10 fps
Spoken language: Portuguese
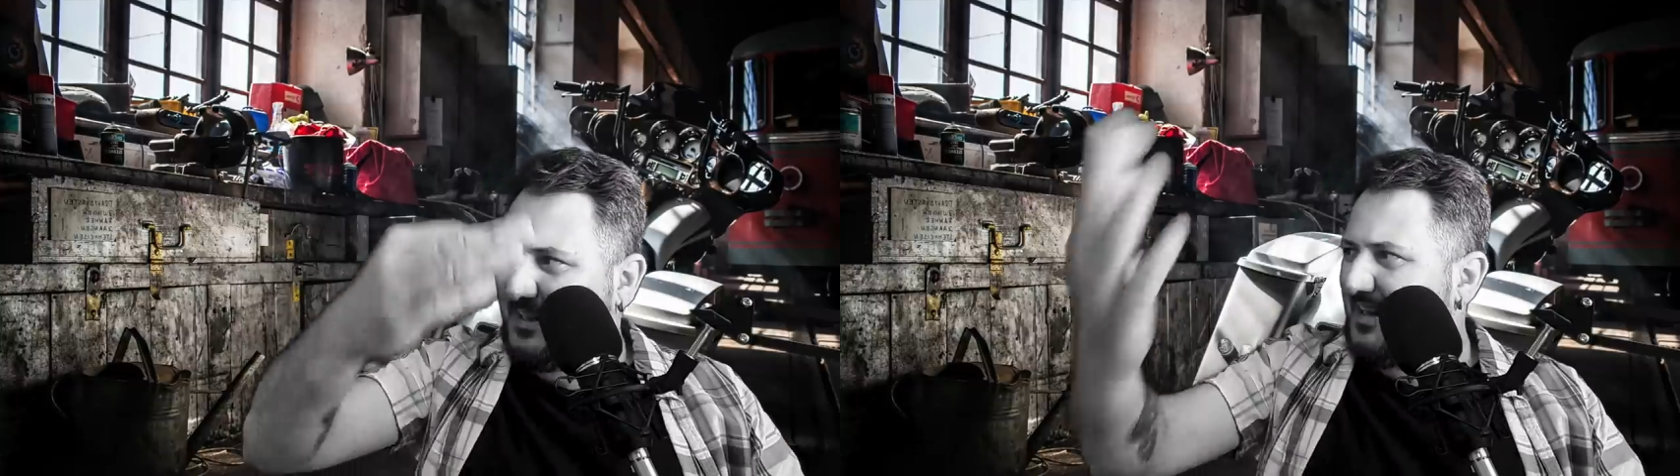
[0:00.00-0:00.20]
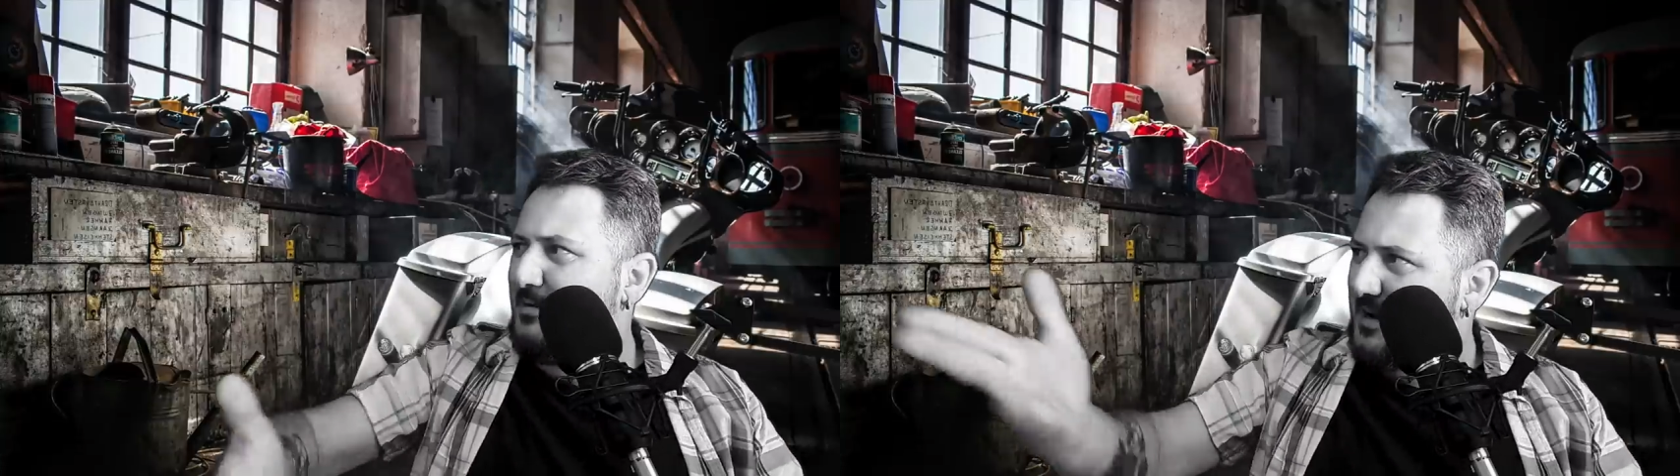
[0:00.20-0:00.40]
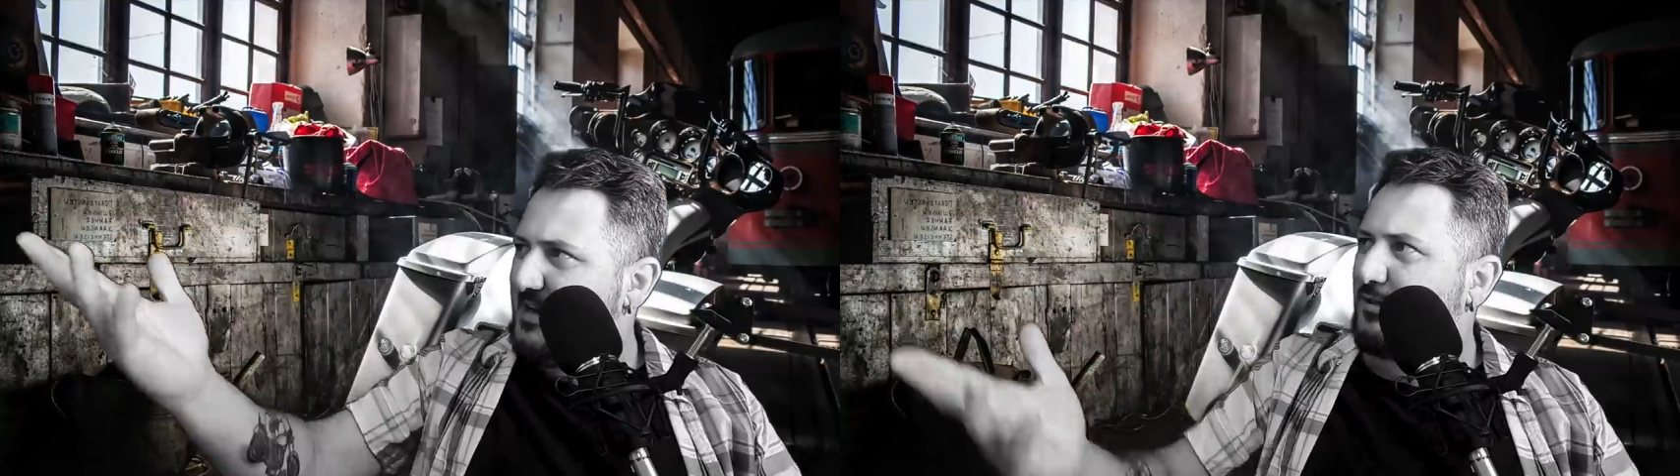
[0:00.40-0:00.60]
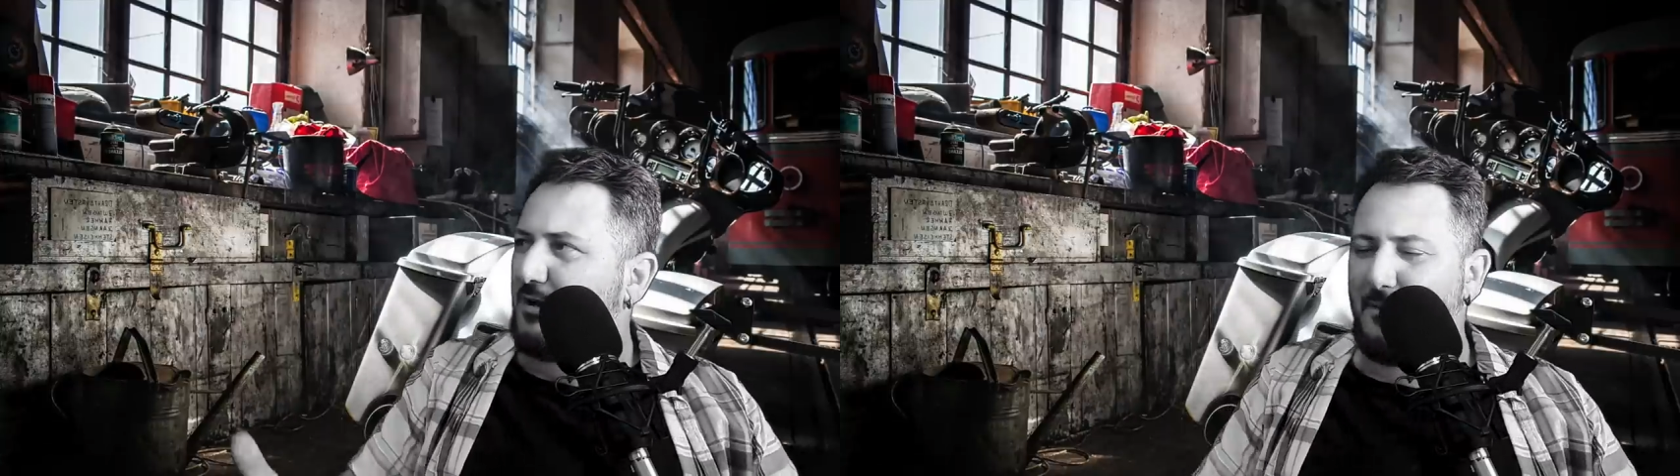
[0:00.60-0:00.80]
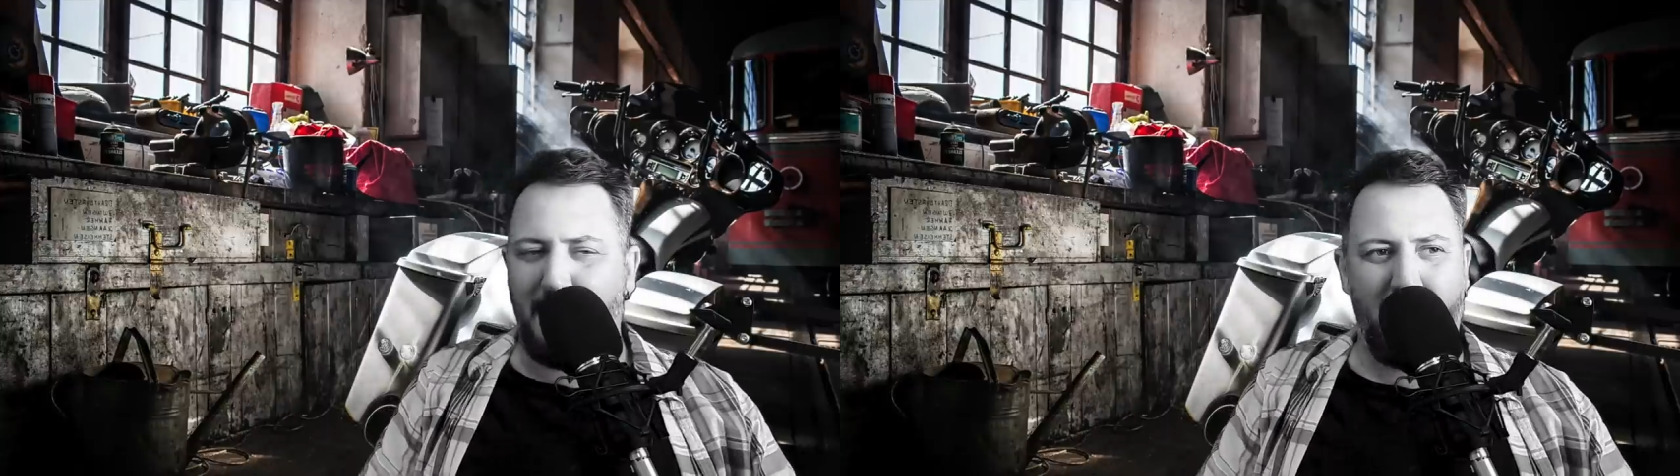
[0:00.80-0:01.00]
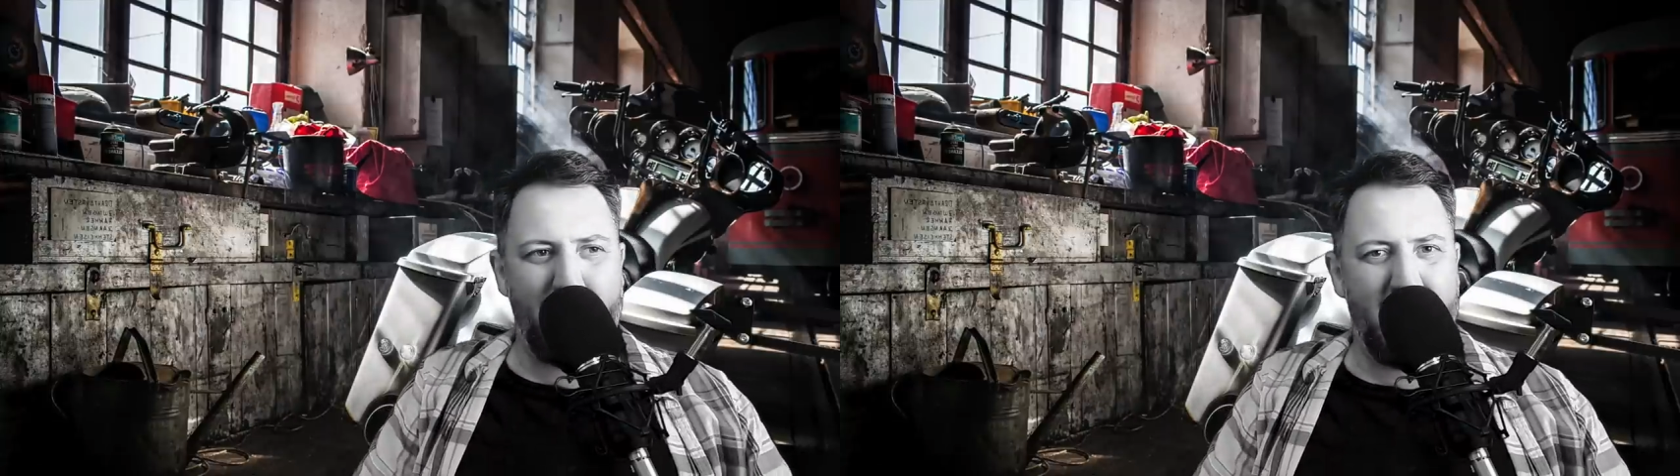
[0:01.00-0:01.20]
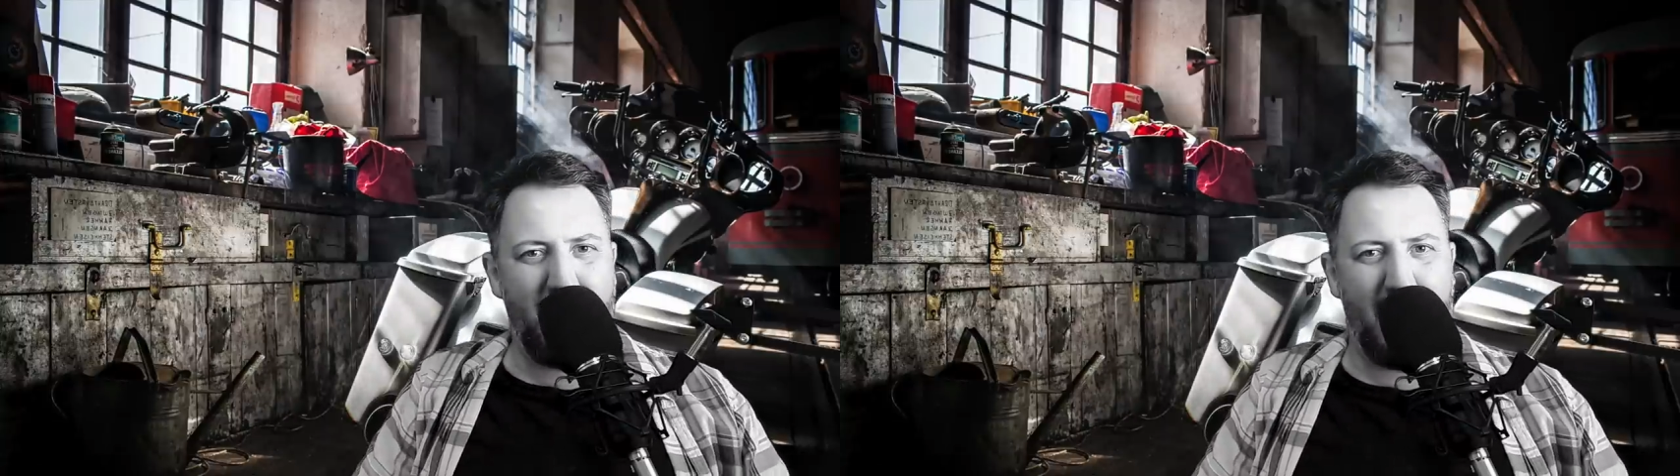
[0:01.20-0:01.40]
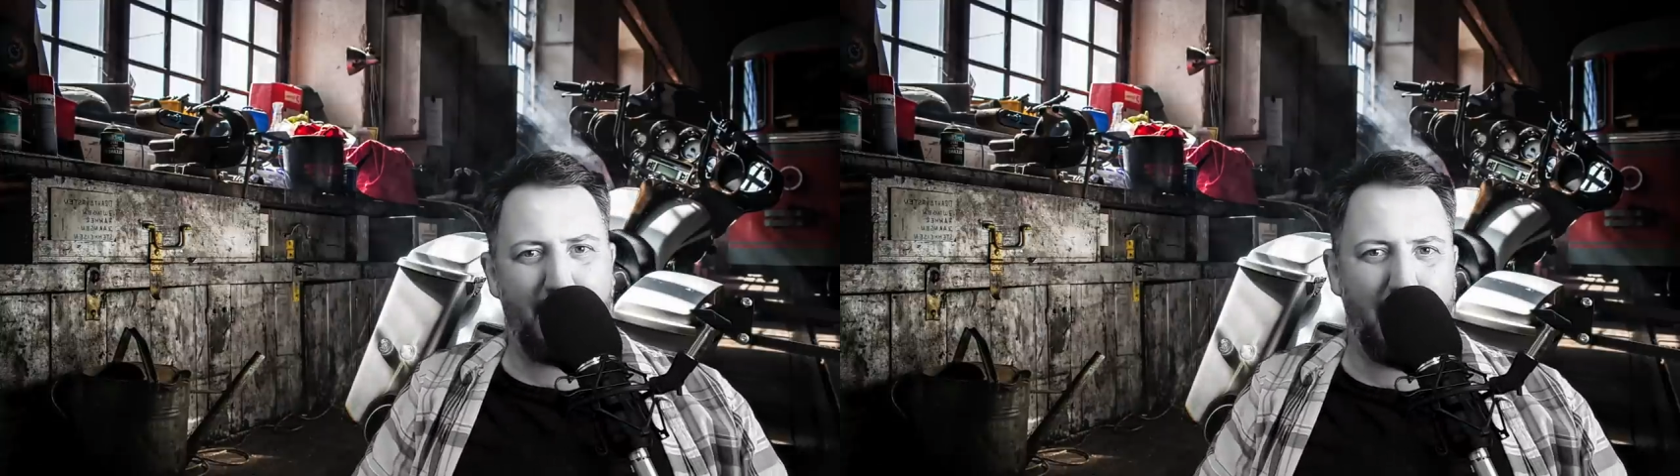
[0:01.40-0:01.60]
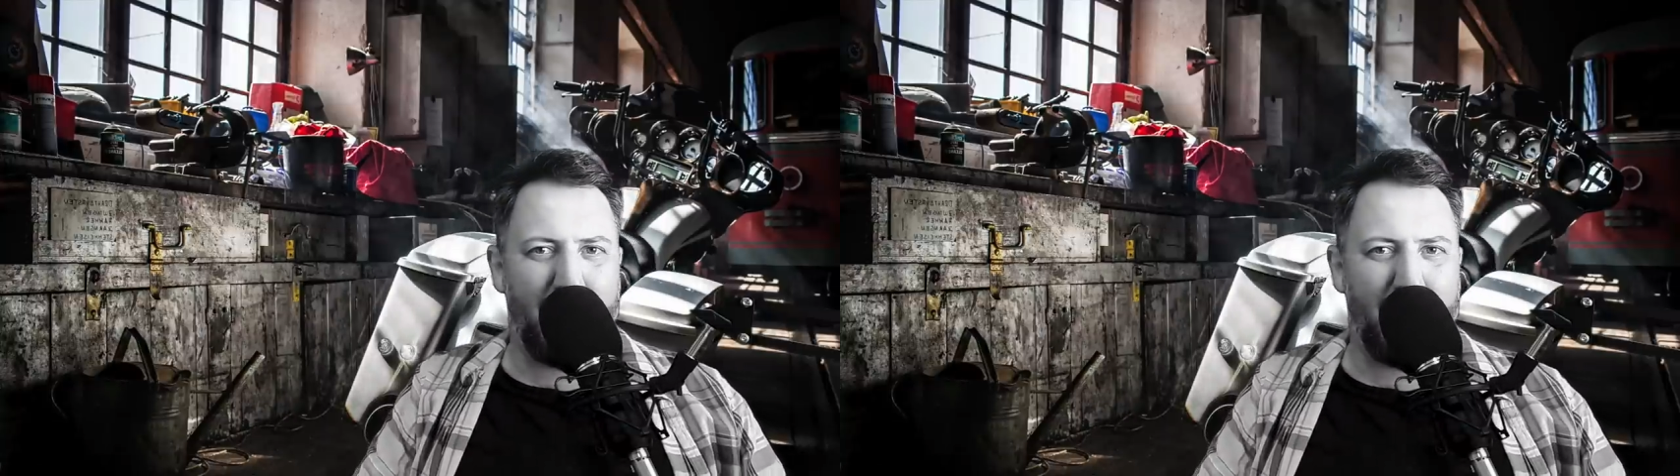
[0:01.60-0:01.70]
tem que lembrar da história pelo menos, rapaz.